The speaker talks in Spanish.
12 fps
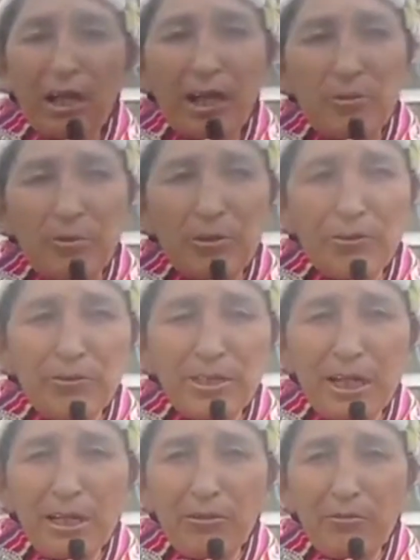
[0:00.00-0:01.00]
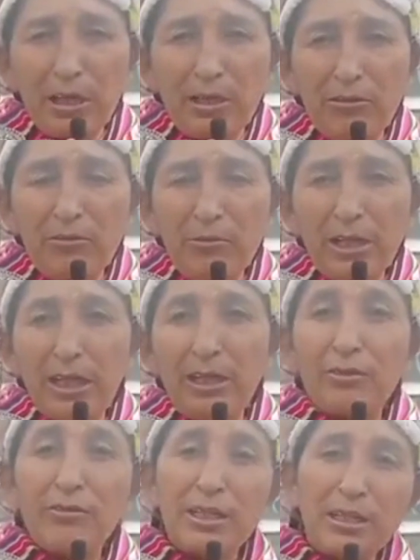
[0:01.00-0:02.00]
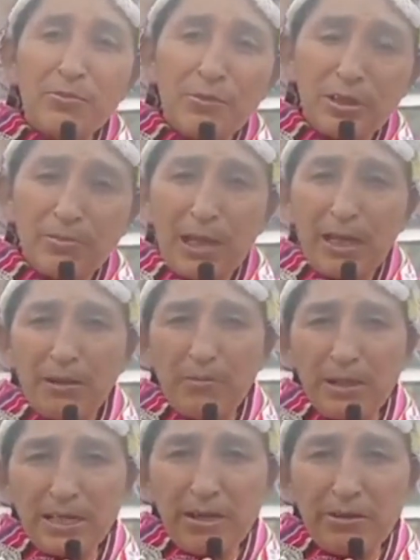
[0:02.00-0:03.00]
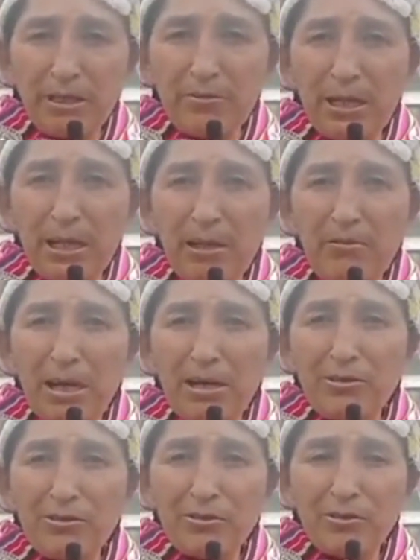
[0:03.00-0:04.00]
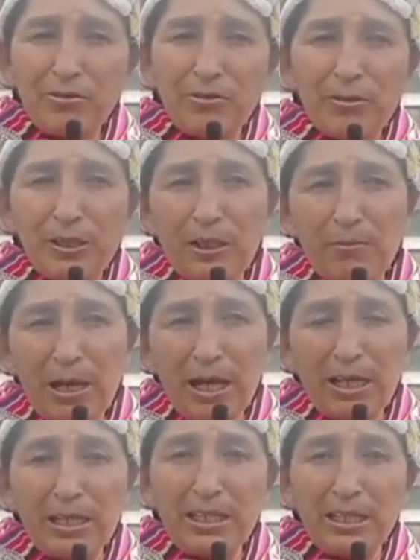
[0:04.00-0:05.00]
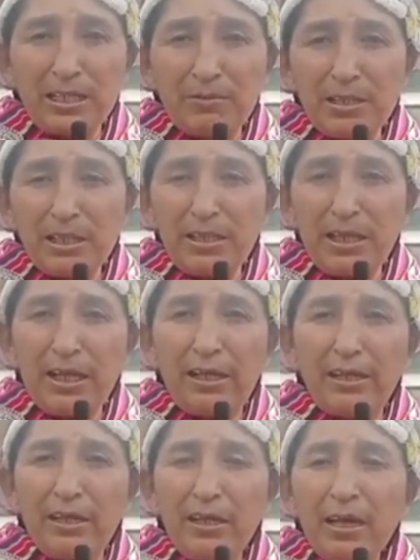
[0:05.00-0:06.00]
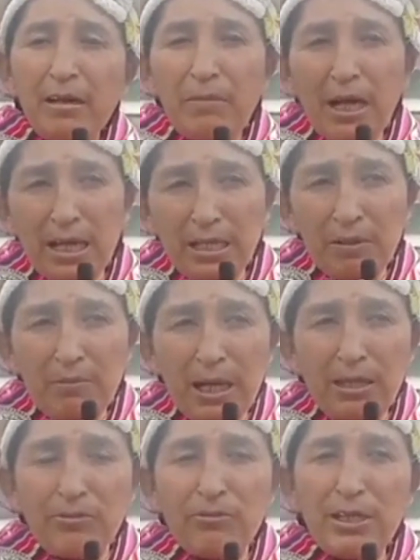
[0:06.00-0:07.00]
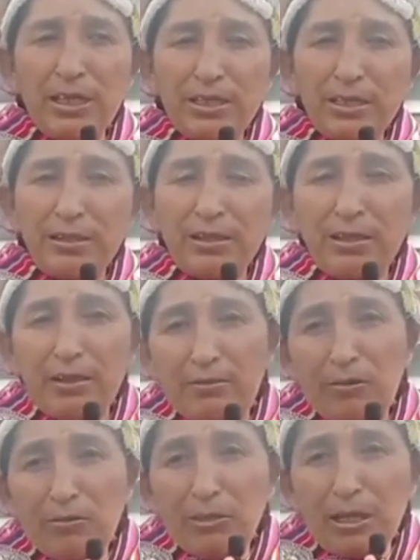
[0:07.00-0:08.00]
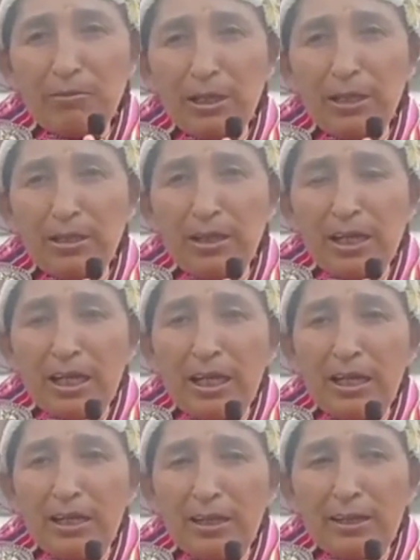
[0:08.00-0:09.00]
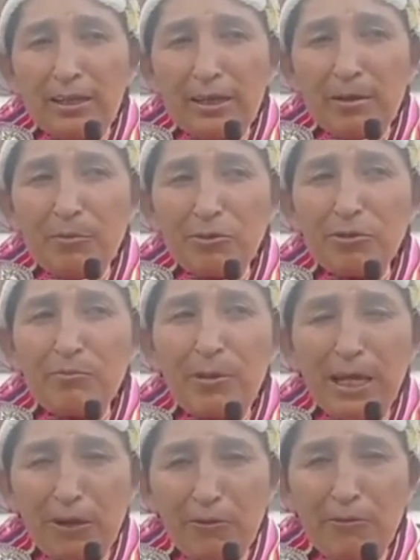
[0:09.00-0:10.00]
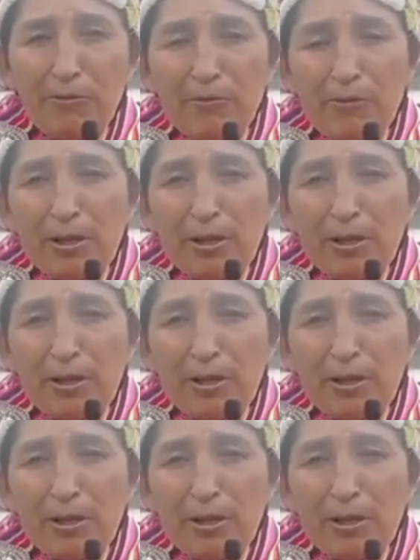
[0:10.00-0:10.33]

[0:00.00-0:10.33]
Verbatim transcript: han pronunciado mi nombre y lo, después me han empezado también a llamar a los otros, hermanas, tienes que presentarte. Me ha animado. Es, yo también, eh, digamos, veo